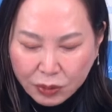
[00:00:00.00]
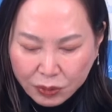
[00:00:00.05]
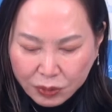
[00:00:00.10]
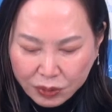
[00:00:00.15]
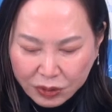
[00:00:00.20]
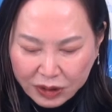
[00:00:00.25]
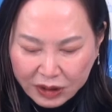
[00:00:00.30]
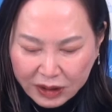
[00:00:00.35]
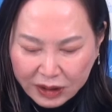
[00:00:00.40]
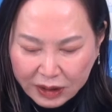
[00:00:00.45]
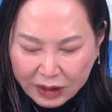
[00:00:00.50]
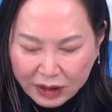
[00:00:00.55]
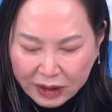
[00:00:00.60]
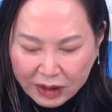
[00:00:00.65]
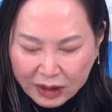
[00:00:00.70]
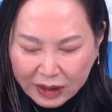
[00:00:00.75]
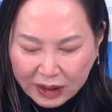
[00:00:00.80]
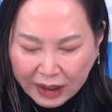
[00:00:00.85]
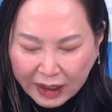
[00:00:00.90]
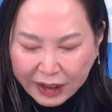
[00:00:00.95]
特
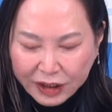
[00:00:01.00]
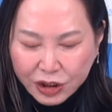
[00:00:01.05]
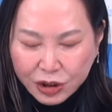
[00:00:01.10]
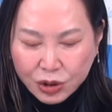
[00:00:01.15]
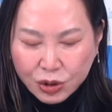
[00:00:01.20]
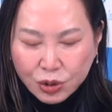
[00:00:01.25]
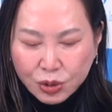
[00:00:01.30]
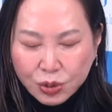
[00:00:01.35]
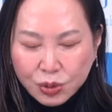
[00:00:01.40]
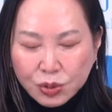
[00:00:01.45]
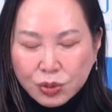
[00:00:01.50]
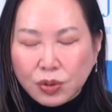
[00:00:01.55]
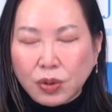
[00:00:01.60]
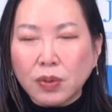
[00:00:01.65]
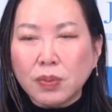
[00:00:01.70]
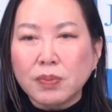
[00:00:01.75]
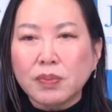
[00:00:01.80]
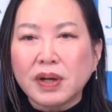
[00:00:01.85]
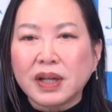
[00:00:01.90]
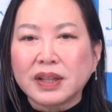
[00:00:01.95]
に
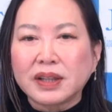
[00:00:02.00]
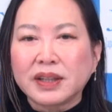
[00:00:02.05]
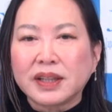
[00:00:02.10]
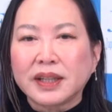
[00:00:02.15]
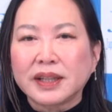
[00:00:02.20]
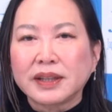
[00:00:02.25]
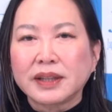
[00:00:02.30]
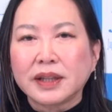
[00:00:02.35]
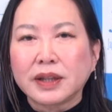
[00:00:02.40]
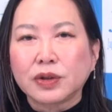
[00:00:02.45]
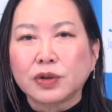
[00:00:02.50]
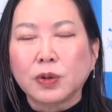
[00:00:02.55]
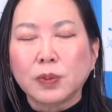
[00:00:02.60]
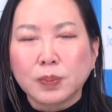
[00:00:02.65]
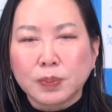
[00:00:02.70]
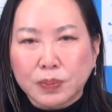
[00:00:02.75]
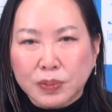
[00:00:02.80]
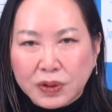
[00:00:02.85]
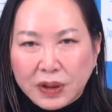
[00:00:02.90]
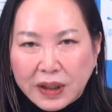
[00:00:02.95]
84万台で
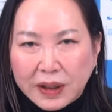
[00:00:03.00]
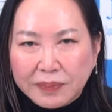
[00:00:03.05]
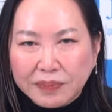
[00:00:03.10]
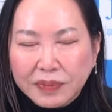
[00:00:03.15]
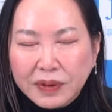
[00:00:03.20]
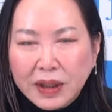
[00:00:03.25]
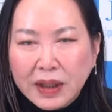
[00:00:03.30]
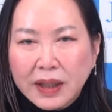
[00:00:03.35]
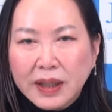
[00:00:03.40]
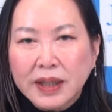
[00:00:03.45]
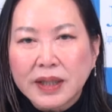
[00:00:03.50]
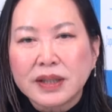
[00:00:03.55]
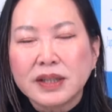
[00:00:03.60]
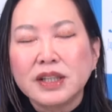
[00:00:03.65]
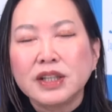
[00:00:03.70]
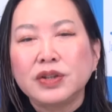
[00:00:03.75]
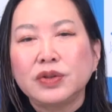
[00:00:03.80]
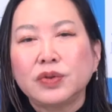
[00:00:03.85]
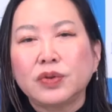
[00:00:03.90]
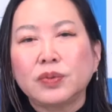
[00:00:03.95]
トップで
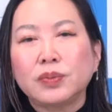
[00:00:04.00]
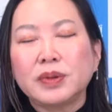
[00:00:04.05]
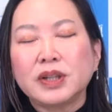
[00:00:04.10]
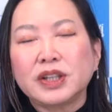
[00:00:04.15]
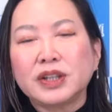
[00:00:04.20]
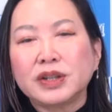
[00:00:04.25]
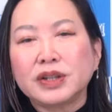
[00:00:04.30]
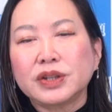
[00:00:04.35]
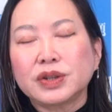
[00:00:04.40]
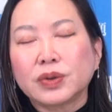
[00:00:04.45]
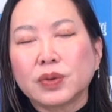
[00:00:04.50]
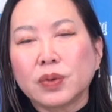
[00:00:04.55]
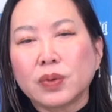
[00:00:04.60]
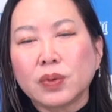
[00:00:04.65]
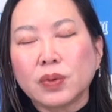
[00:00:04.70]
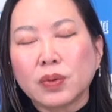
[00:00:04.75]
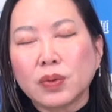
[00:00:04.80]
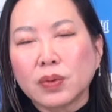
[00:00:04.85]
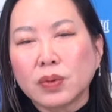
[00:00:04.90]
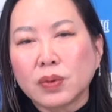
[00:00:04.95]
2位の
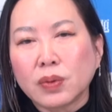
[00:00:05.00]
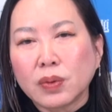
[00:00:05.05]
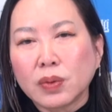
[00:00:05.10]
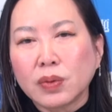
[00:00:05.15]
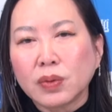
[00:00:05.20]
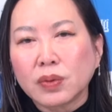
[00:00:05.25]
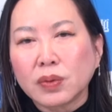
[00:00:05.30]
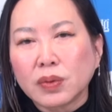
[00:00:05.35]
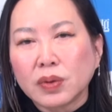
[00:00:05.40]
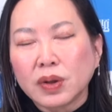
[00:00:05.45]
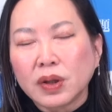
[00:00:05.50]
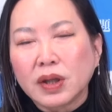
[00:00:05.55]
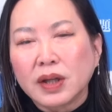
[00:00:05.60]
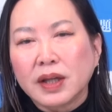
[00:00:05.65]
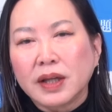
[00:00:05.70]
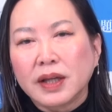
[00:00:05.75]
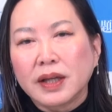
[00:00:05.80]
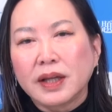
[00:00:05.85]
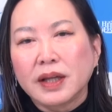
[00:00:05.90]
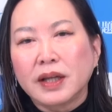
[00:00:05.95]
メキシコを
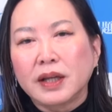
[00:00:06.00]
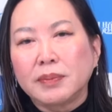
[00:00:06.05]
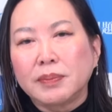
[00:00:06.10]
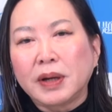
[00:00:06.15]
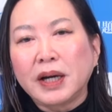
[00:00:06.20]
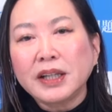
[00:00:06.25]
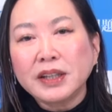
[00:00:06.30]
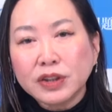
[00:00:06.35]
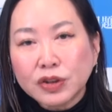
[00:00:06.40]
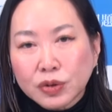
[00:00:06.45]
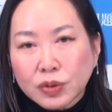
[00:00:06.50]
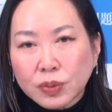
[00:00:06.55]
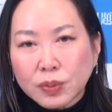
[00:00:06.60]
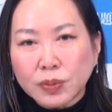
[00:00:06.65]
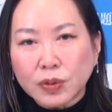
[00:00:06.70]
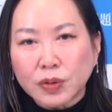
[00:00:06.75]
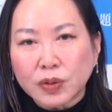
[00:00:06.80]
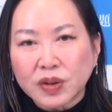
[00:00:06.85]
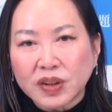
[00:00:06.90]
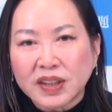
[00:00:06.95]
倍以上
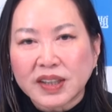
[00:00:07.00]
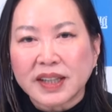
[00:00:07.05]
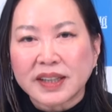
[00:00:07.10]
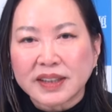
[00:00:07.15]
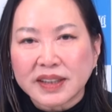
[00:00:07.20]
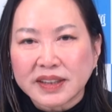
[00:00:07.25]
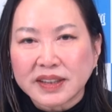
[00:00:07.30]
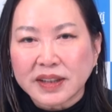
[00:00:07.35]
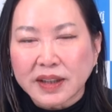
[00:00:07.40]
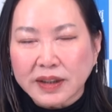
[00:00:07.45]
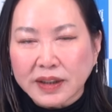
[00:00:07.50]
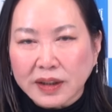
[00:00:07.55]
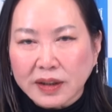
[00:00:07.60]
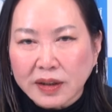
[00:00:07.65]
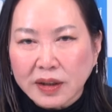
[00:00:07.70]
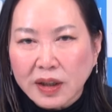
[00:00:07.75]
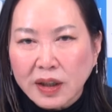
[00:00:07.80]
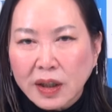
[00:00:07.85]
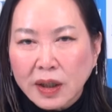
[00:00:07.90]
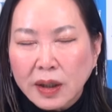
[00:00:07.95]
も引き離していた。
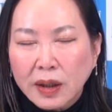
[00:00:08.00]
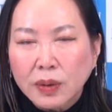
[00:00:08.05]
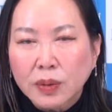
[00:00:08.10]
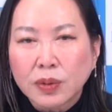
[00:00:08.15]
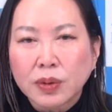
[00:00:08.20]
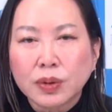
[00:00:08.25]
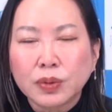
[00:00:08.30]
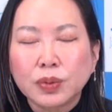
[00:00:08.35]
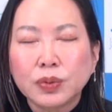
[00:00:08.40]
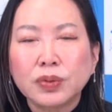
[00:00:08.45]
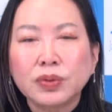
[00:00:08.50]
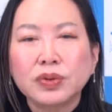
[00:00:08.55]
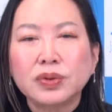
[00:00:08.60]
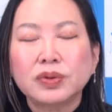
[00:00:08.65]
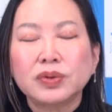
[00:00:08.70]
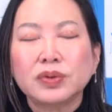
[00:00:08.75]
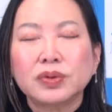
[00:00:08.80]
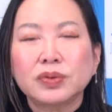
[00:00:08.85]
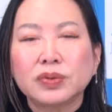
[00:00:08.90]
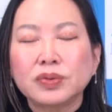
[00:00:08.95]
これはどう
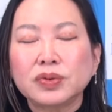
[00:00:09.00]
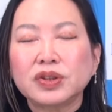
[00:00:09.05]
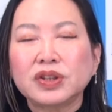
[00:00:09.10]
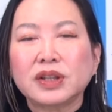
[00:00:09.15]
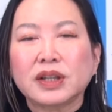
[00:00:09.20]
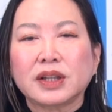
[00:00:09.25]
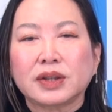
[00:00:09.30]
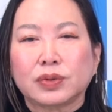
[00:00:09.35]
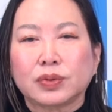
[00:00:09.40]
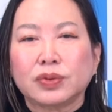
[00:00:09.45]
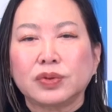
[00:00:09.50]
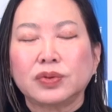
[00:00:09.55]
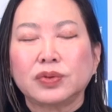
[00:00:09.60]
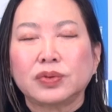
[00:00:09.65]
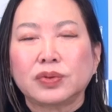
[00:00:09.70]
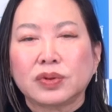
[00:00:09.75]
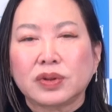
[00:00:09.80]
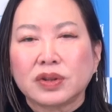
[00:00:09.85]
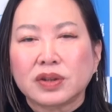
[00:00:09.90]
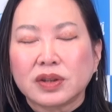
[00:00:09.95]
いうどうしてかとい
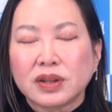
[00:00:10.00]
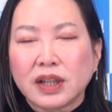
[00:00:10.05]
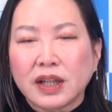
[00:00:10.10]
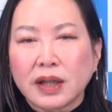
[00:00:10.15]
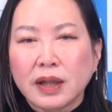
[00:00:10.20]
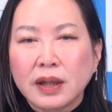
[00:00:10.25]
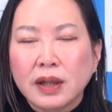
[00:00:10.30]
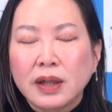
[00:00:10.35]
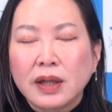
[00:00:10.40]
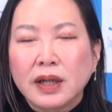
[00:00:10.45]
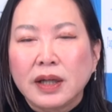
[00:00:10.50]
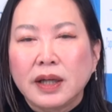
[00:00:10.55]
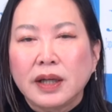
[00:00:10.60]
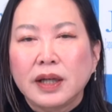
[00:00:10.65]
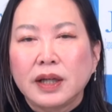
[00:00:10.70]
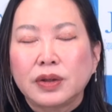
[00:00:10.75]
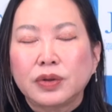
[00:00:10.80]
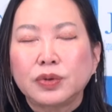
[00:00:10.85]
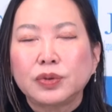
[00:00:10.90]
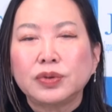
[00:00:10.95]
うとですね
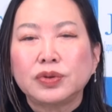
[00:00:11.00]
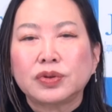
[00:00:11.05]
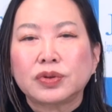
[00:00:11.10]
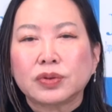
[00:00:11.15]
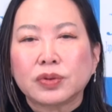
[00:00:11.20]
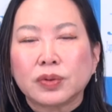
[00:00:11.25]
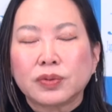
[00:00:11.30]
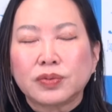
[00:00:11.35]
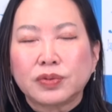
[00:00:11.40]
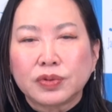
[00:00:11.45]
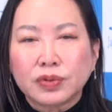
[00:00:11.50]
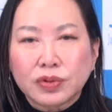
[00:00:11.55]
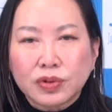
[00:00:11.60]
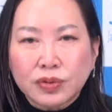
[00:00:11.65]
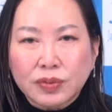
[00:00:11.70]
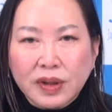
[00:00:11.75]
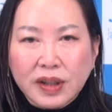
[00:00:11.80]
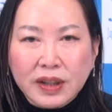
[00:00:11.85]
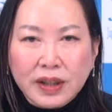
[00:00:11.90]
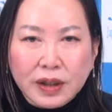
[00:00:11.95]
ドイツの
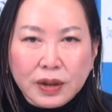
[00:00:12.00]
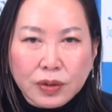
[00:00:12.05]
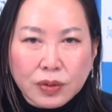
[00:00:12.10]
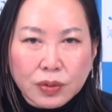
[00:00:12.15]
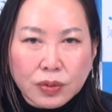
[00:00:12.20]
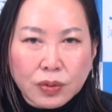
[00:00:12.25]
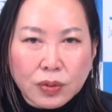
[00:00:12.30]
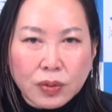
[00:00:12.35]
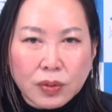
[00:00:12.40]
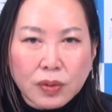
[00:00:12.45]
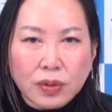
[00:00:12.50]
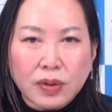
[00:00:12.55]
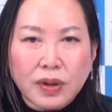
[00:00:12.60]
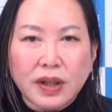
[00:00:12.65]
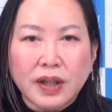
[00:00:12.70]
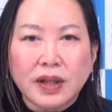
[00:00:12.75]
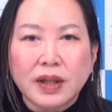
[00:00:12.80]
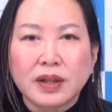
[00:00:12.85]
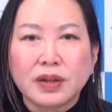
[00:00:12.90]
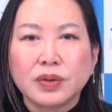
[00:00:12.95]
フォルクスワーゲンと
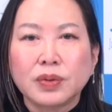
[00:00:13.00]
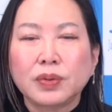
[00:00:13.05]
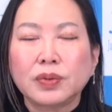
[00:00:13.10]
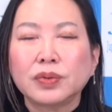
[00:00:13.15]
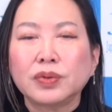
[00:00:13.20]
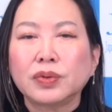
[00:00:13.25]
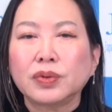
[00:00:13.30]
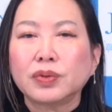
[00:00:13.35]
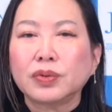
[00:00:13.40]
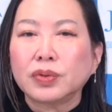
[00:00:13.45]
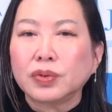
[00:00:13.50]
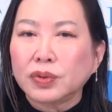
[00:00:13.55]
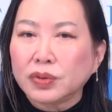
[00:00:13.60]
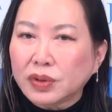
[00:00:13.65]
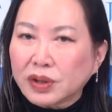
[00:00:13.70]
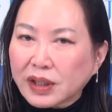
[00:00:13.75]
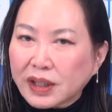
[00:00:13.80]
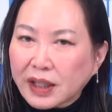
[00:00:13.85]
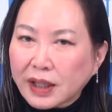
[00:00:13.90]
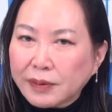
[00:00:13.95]
日本の
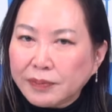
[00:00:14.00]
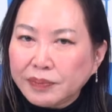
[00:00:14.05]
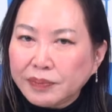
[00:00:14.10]
トヨタが